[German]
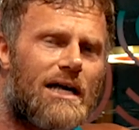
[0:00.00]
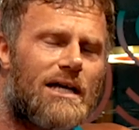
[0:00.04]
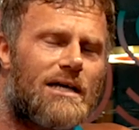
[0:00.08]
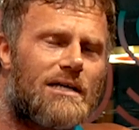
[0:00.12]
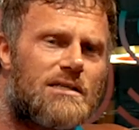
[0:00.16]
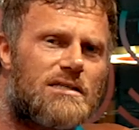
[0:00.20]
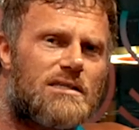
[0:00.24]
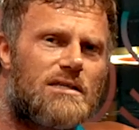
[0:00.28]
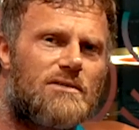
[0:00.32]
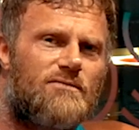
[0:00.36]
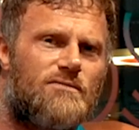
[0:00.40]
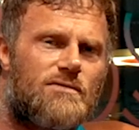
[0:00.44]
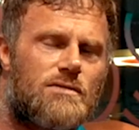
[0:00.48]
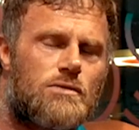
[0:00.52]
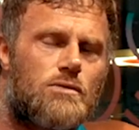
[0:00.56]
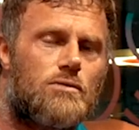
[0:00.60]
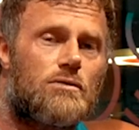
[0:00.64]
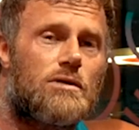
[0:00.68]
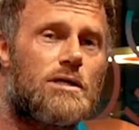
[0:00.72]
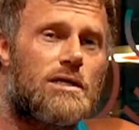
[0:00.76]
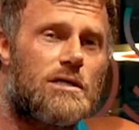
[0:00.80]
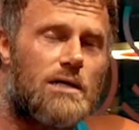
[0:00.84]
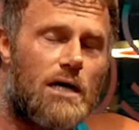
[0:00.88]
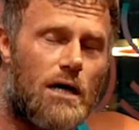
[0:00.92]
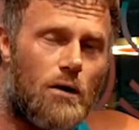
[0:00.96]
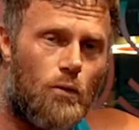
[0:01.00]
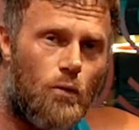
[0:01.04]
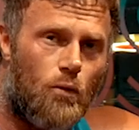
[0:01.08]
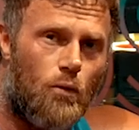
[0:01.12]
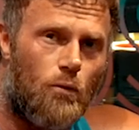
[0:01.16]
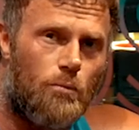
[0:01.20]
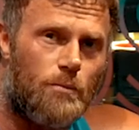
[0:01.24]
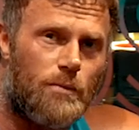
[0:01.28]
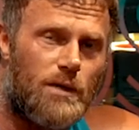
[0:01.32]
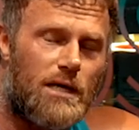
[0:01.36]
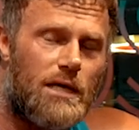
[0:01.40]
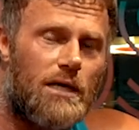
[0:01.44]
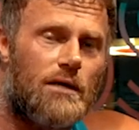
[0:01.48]
relativ zügig nach
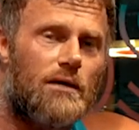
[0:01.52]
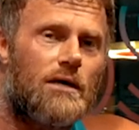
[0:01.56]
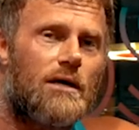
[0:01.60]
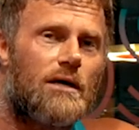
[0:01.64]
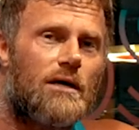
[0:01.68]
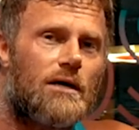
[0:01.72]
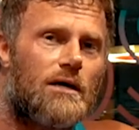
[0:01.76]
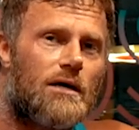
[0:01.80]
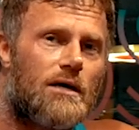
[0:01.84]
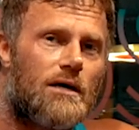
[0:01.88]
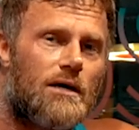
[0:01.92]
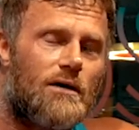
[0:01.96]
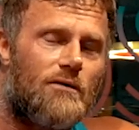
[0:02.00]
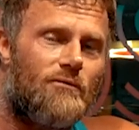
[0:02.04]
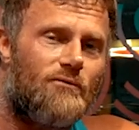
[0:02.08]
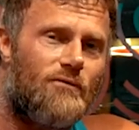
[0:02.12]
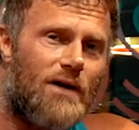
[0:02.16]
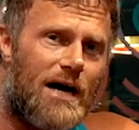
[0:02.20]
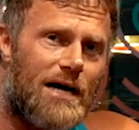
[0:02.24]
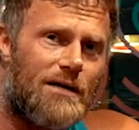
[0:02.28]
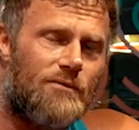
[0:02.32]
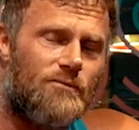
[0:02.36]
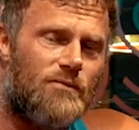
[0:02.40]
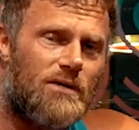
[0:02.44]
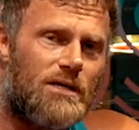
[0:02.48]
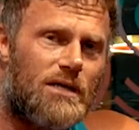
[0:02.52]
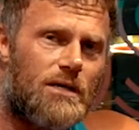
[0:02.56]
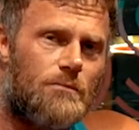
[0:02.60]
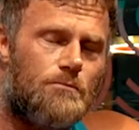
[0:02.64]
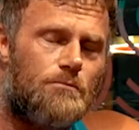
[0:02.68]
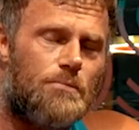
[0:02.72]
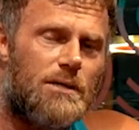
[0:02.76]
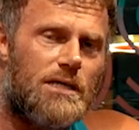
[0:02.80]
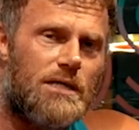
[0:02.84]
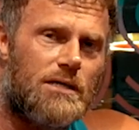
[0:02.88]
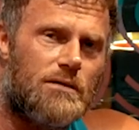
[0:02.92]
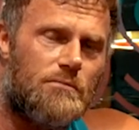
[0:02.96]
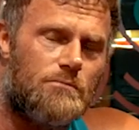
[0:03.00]
oben gehen, warten wieder im
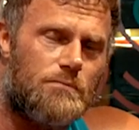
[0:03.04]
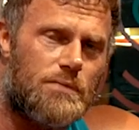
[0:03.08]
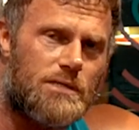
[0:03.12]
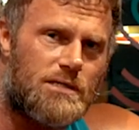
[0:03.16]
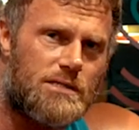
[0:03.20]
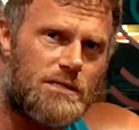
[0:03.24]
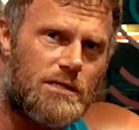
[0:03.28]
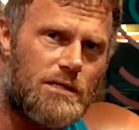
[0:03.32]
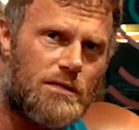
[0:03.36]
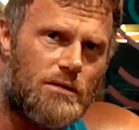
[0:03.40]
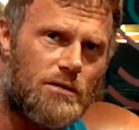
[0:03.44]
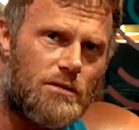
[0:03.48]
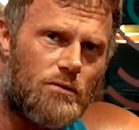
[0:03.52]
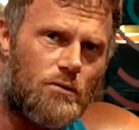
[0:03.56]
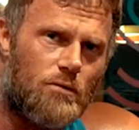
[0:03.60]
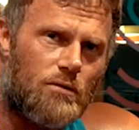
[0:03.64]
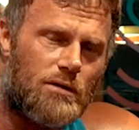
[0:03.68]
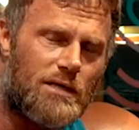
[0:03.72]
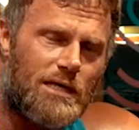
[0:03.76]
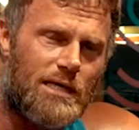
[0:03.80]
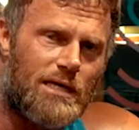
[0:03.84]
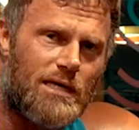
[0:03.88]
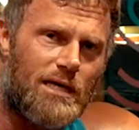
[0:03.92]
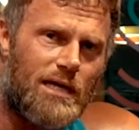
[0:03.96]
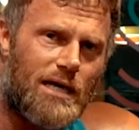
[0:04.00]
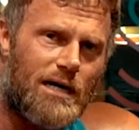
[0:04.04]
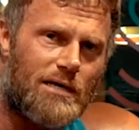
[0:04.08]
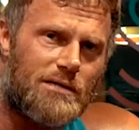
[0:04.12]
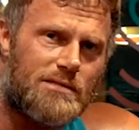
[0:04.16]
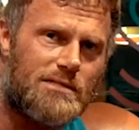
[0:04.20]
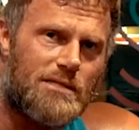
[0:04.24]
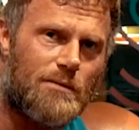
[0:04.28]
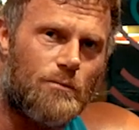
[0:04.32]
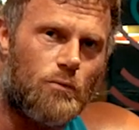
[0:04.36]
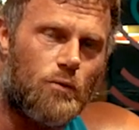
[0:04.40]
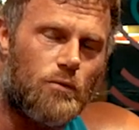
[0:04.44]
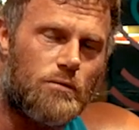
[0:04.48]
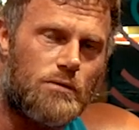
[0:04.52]
Peak ein bisschen und gehen
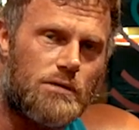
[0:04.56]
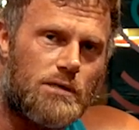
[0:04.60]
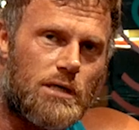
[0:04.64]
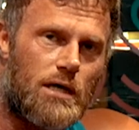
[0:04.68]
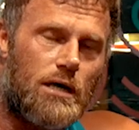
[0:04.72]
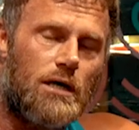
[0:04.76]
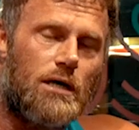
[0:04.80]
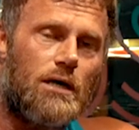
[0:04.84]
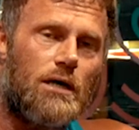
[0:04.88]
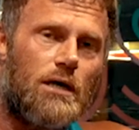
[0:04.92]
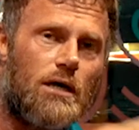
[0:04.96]
langsam runter.